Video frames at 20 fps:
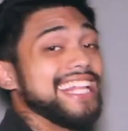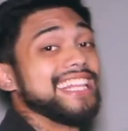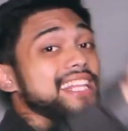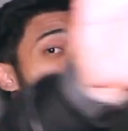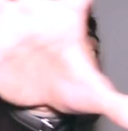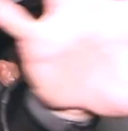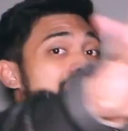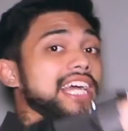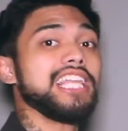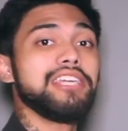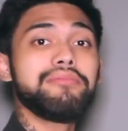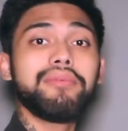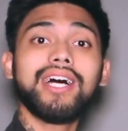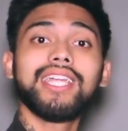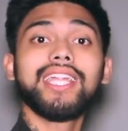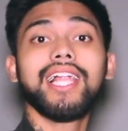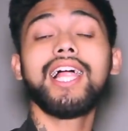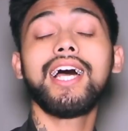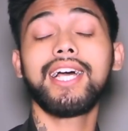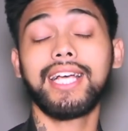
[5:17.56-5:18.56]
dan tips yang kelima
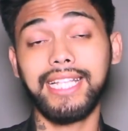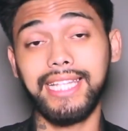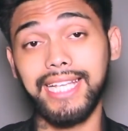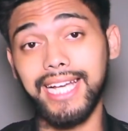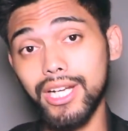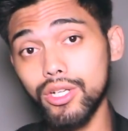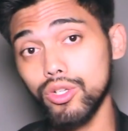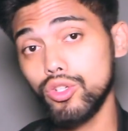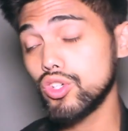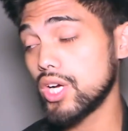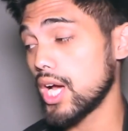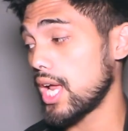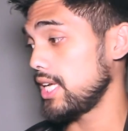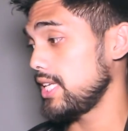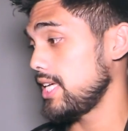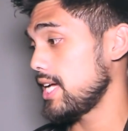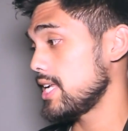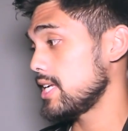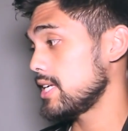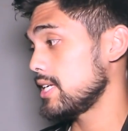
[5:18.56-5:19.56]
adalah ketika duduk
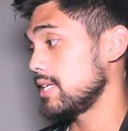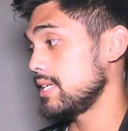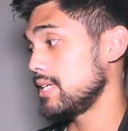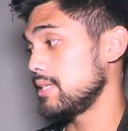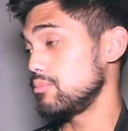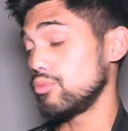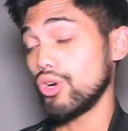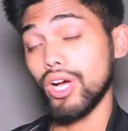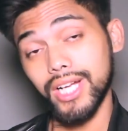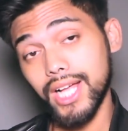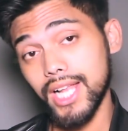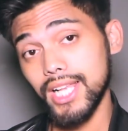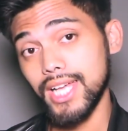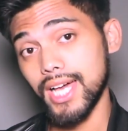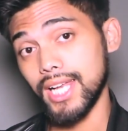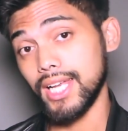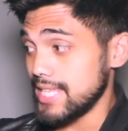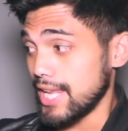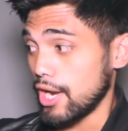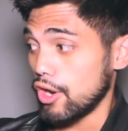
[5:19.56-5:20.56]
kalian bukan
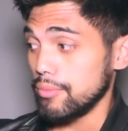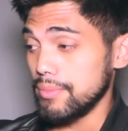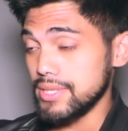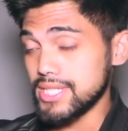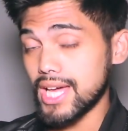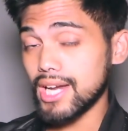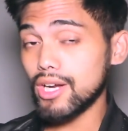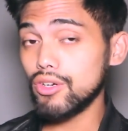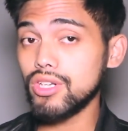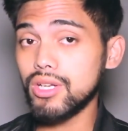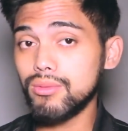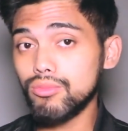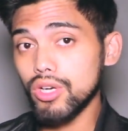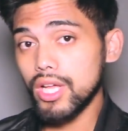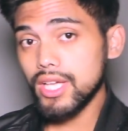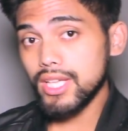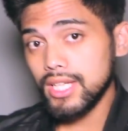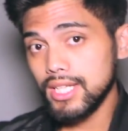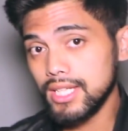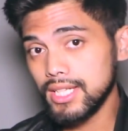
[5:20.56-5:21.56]
kalian, si lawan bicara udah
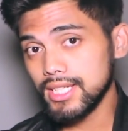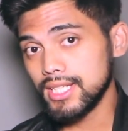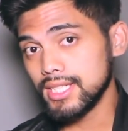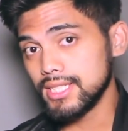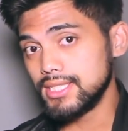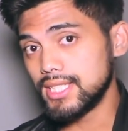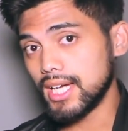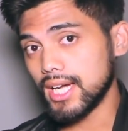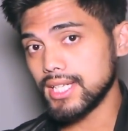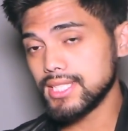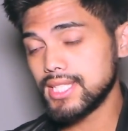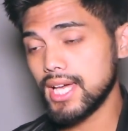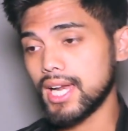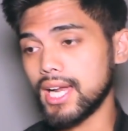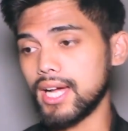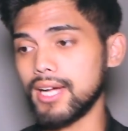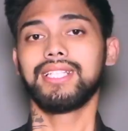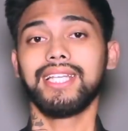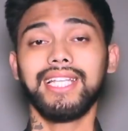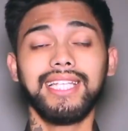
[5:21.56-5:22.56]
mulai jaga
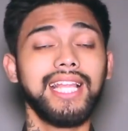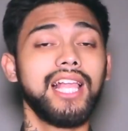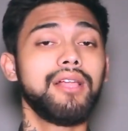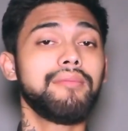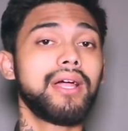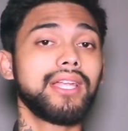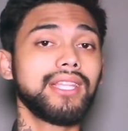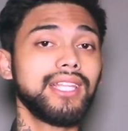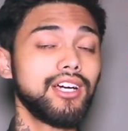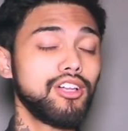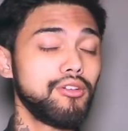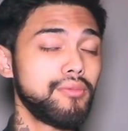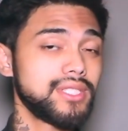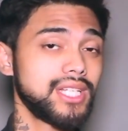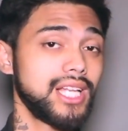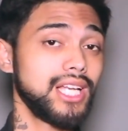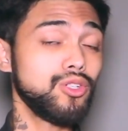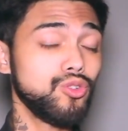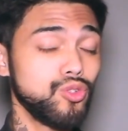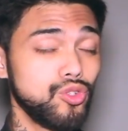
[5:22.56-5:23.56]
jarak jadi dalam arti kalau
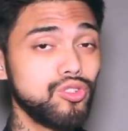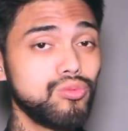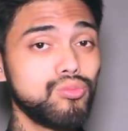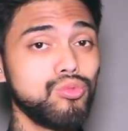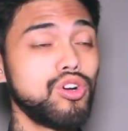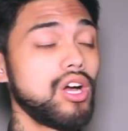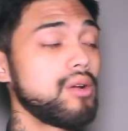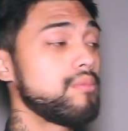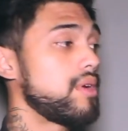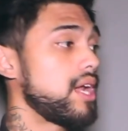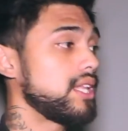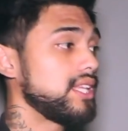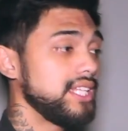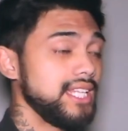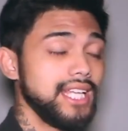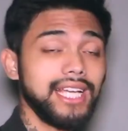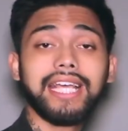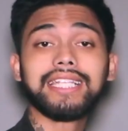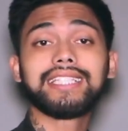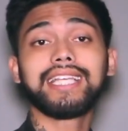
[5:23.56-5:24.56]
misalnya duduk bukan berarti
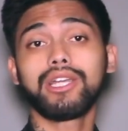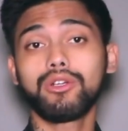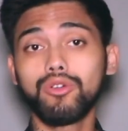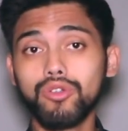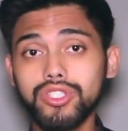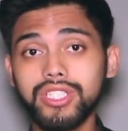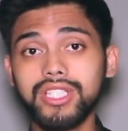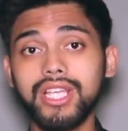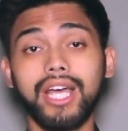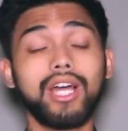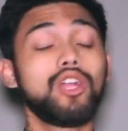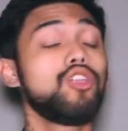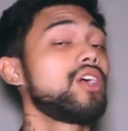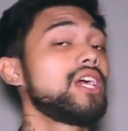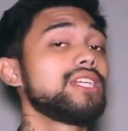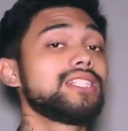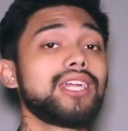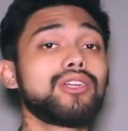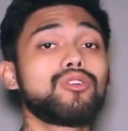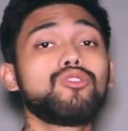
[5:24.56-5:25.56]
dia geser kursi ya kalau
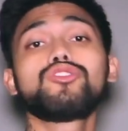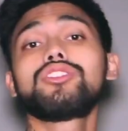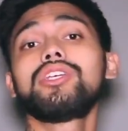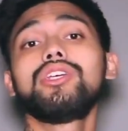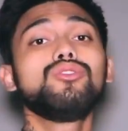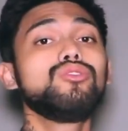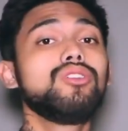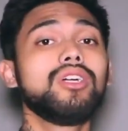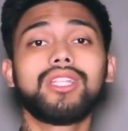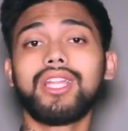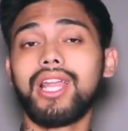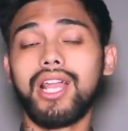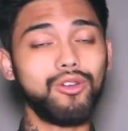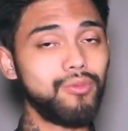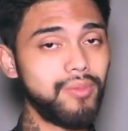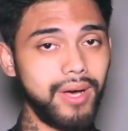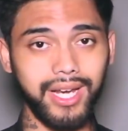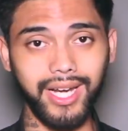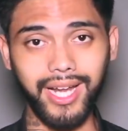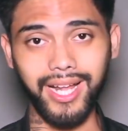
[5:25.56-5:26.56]
geser kursi itu udah
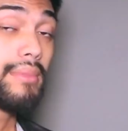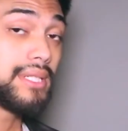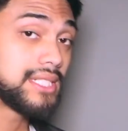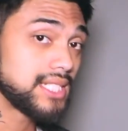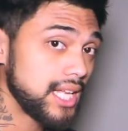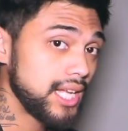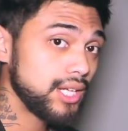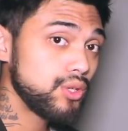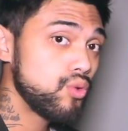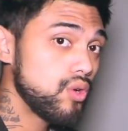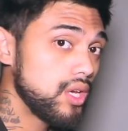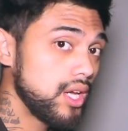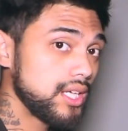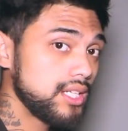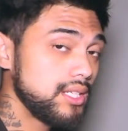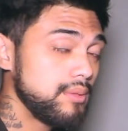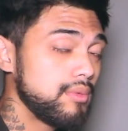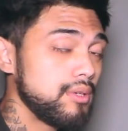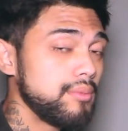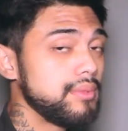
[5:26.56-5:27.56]
terlalu parah misalnya gue
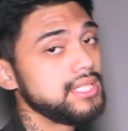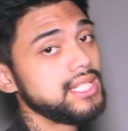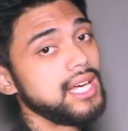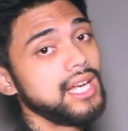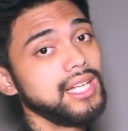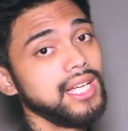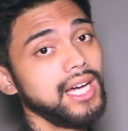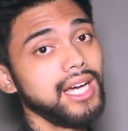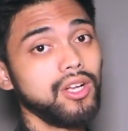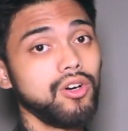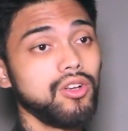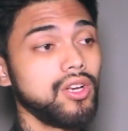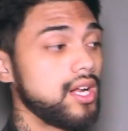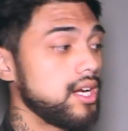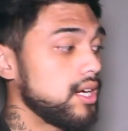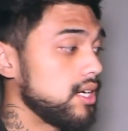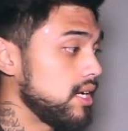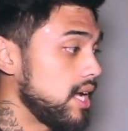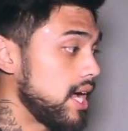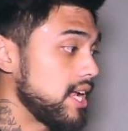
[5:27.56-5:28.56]
lagi berbicara dengan
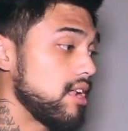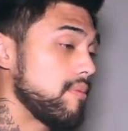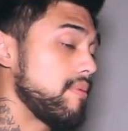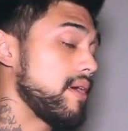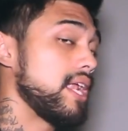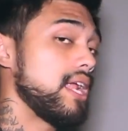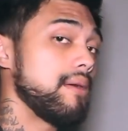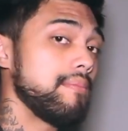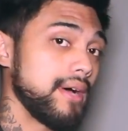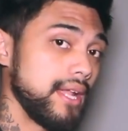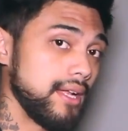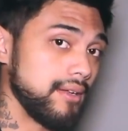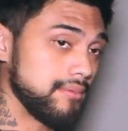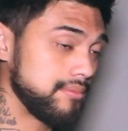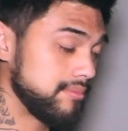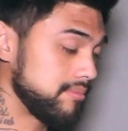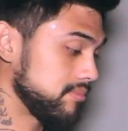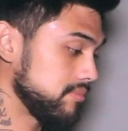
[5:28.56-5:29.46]
orang hadap-hadapan